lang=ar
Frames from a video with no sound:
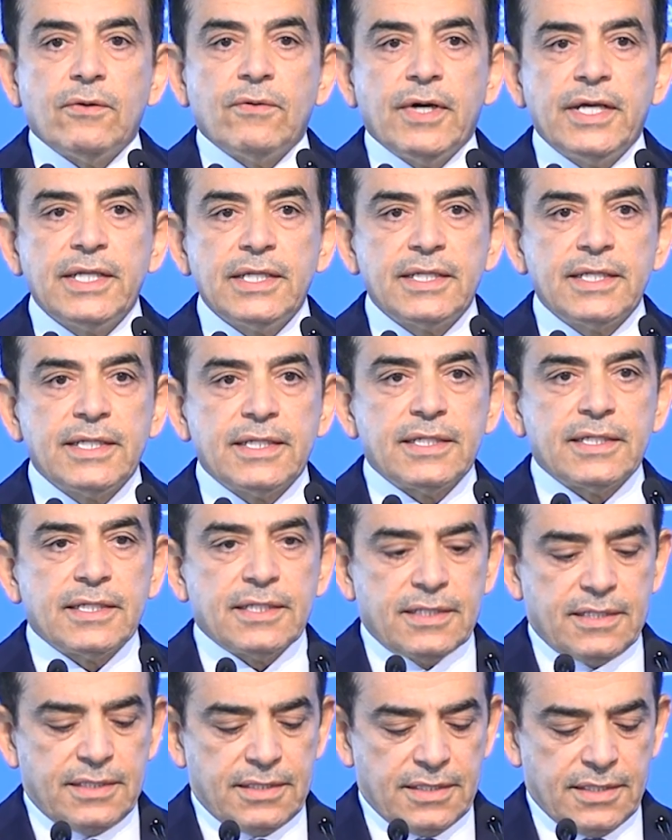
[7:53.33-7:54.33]
أهنئ
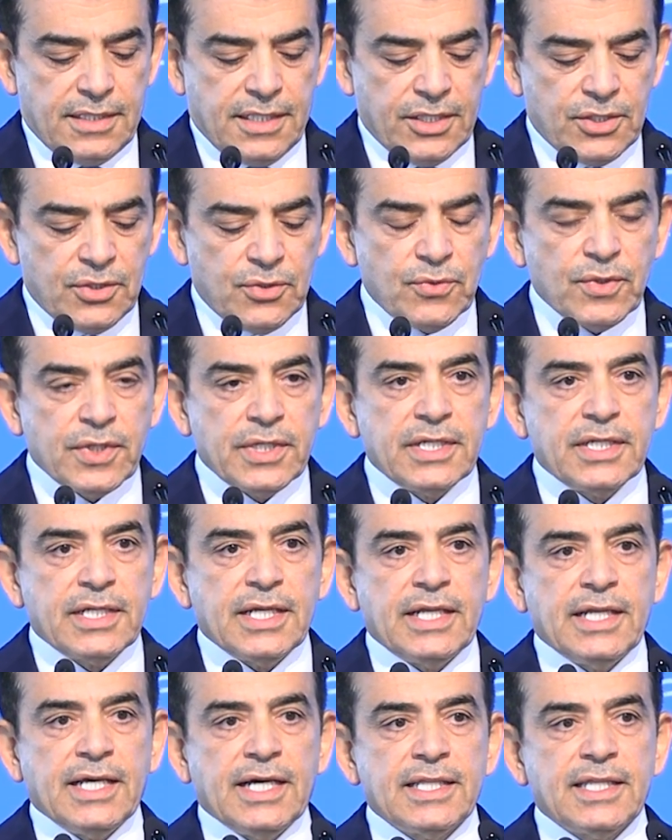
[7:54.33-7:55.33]
الدول
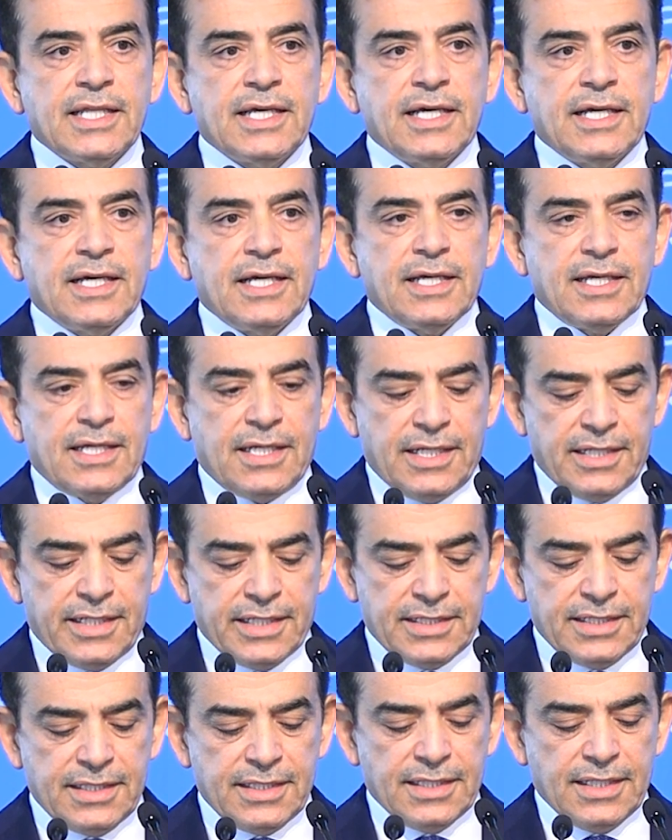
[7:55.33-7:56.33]
الأعضاء
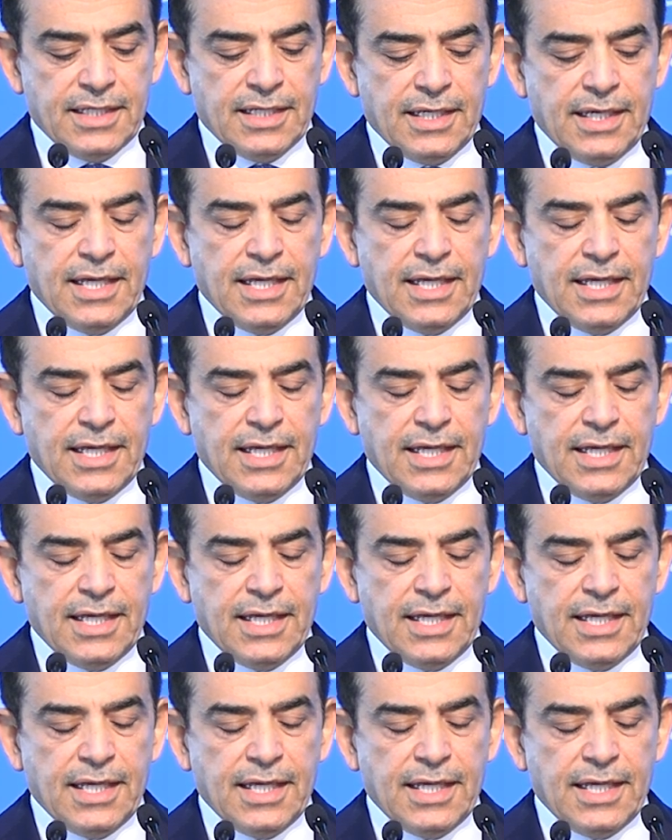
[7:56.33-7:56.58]
التي